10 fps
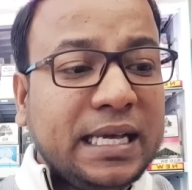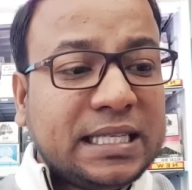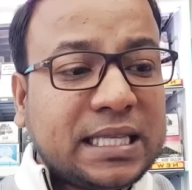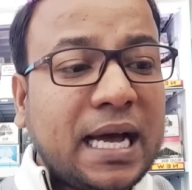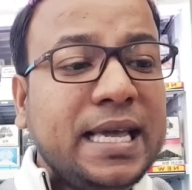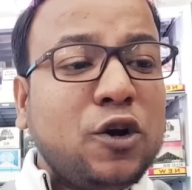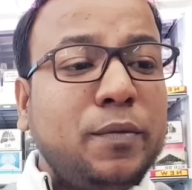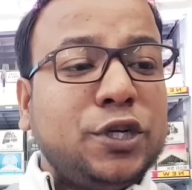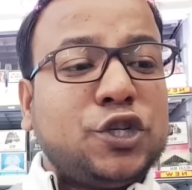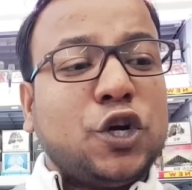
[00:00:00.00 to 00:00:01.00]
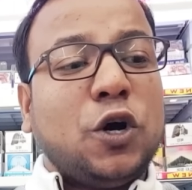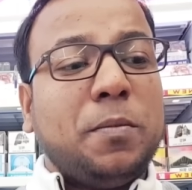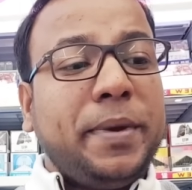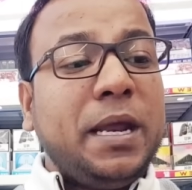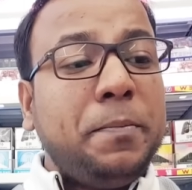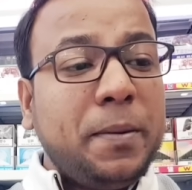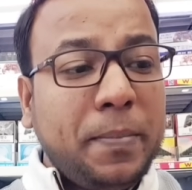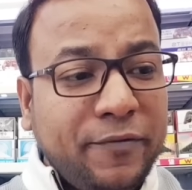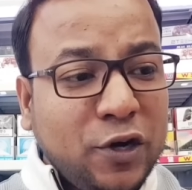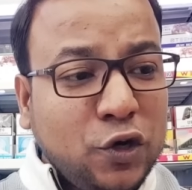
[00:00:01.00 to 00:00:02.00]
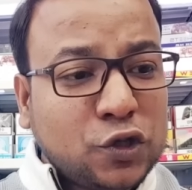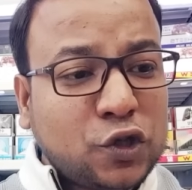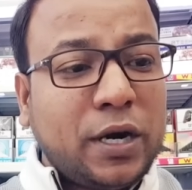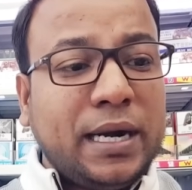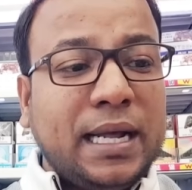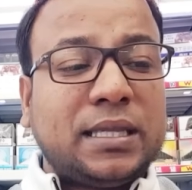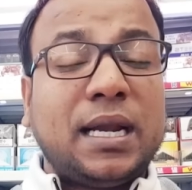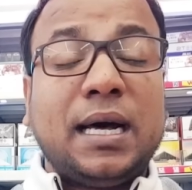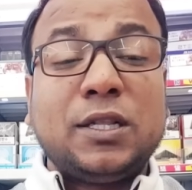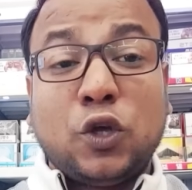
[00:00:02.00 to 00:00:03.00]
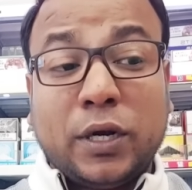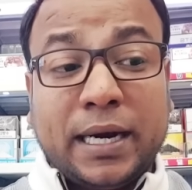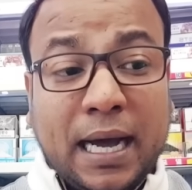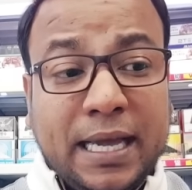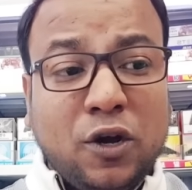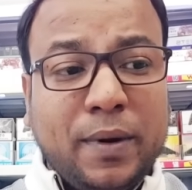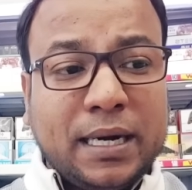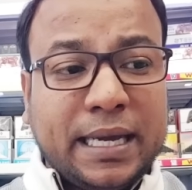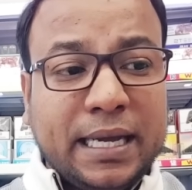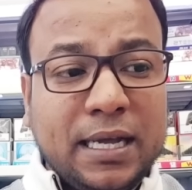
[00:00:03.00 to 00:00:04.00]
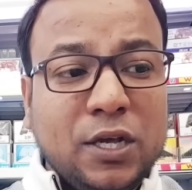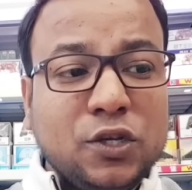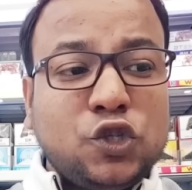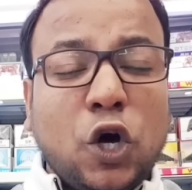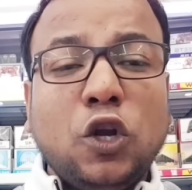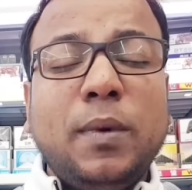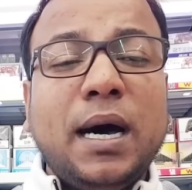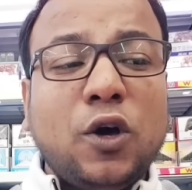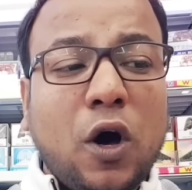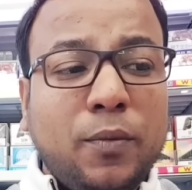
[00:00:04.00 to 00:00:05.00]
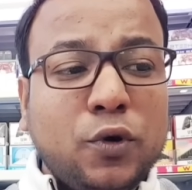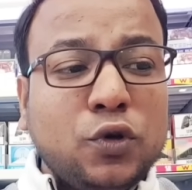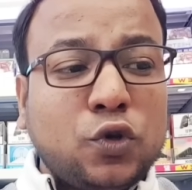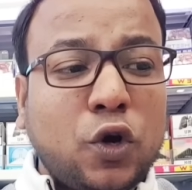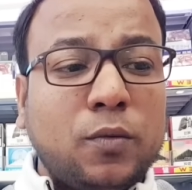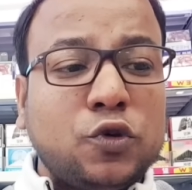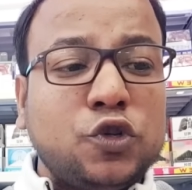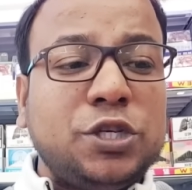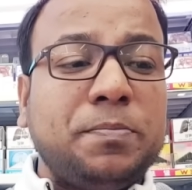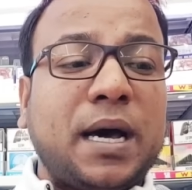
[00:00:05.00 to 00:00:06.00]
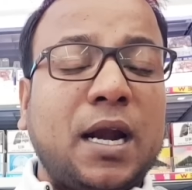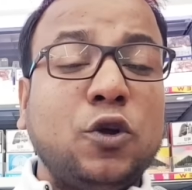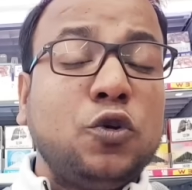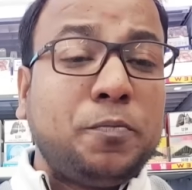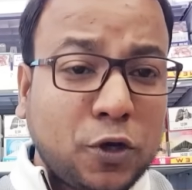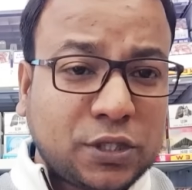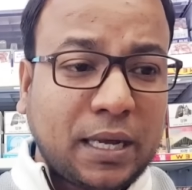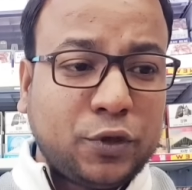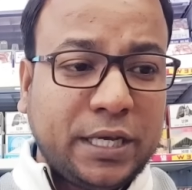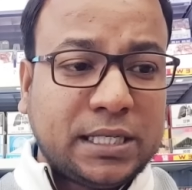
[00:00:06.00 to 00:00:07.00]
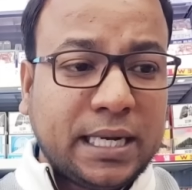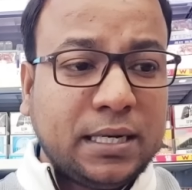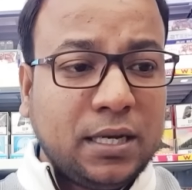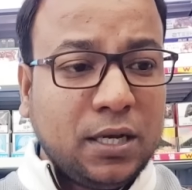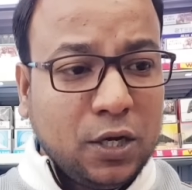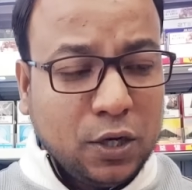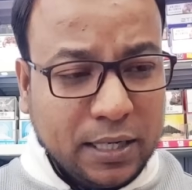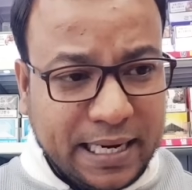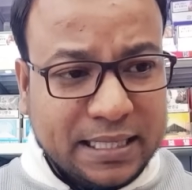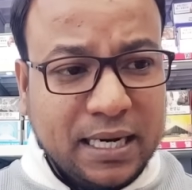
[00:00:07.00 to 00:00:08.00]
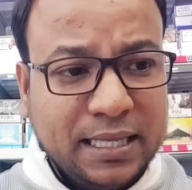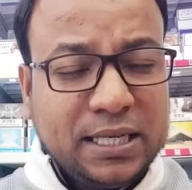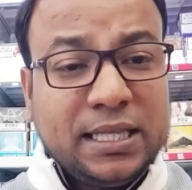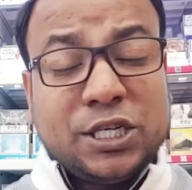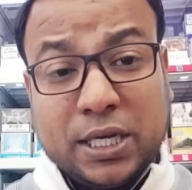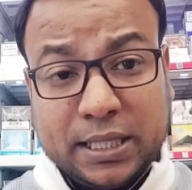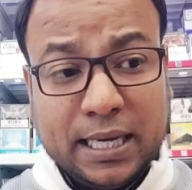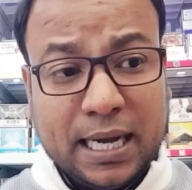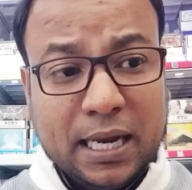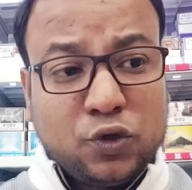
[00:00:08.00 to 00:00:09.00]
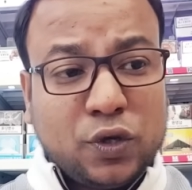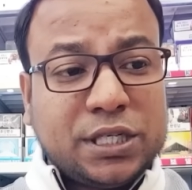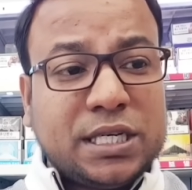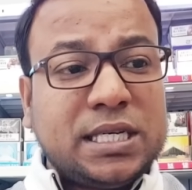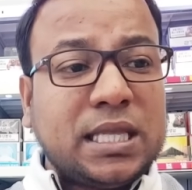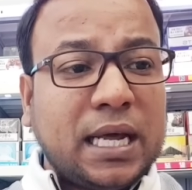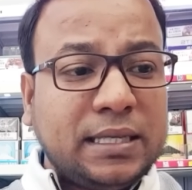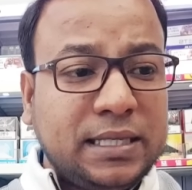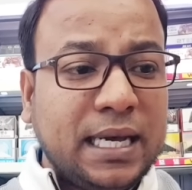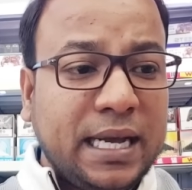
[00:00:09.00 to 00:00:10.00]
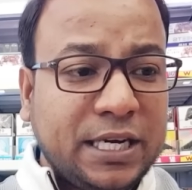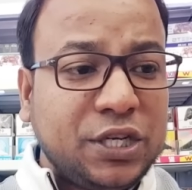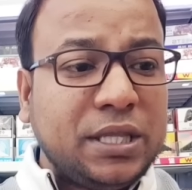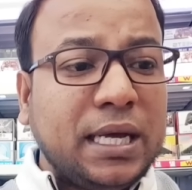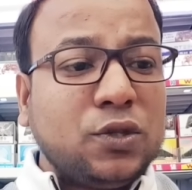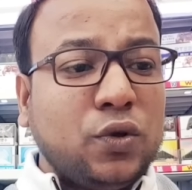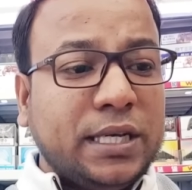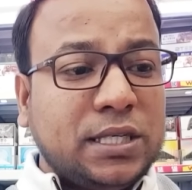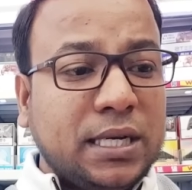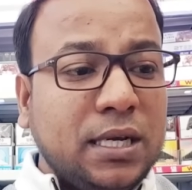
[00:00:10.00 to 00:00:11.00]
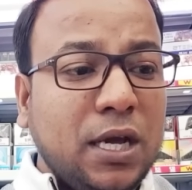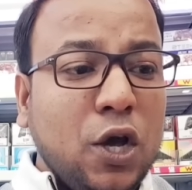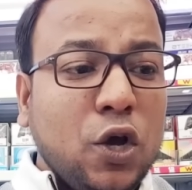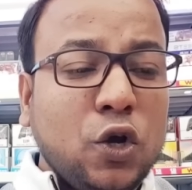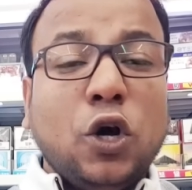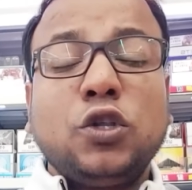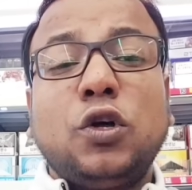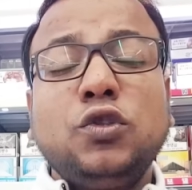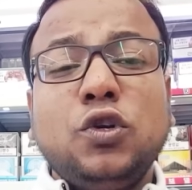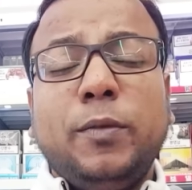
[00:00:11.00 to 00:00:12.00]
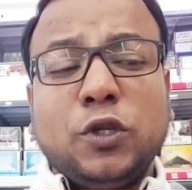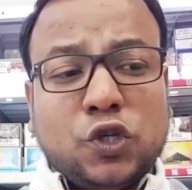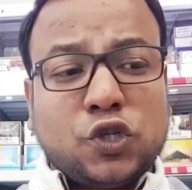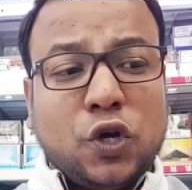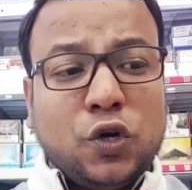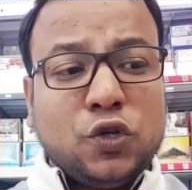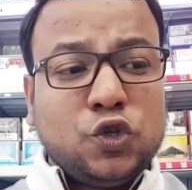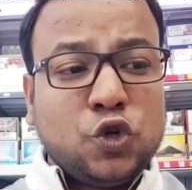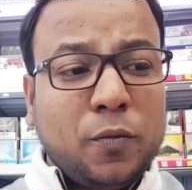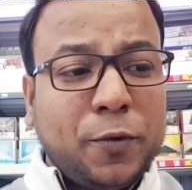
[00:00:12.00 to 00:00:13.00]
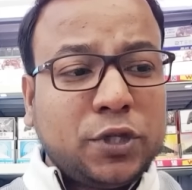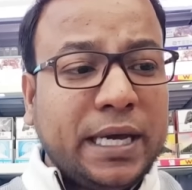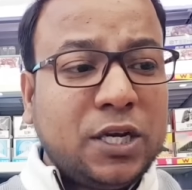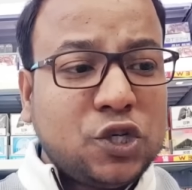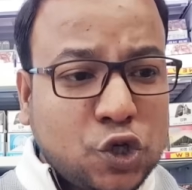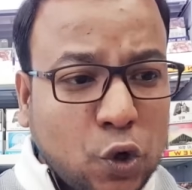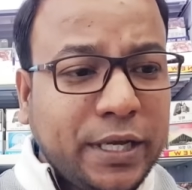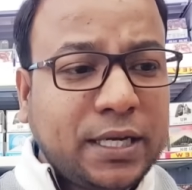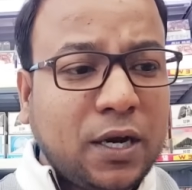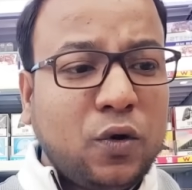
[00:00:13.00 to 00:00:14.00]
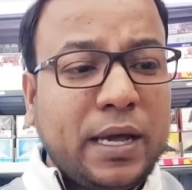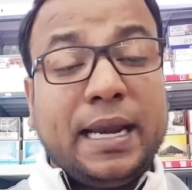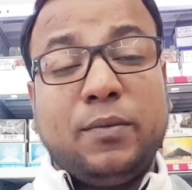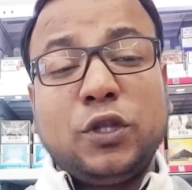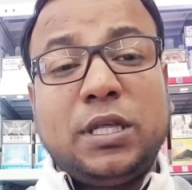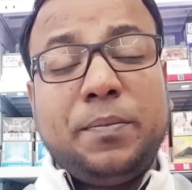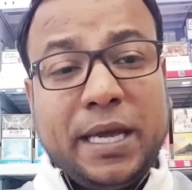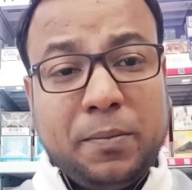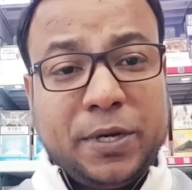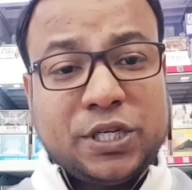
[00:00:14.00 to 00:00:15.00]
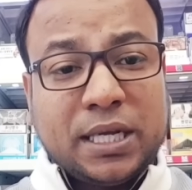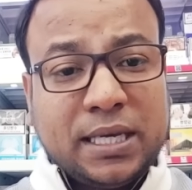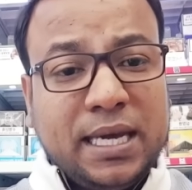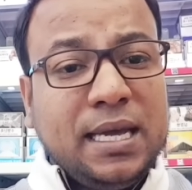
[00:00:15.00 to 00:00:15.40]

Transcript: স্থায়ী কমিটি সহ বিএনপির বিভিন্ন স্তরের নেতারা দলের হাইকমান্ডকে চলমান অবরোধ কর্মসূচি বাড়ানোর প্রস্তাব দিয়েছেন নেতানেত্রীদের সাথে আলোচনা শেষে তারেক জিয়া এ সিদ্ধান্ত নিয়েছেন গণতন্ত্র মঞ্চসহ যুগপথের শরিকরাও এরই মধ্যে বিএনপির সাথে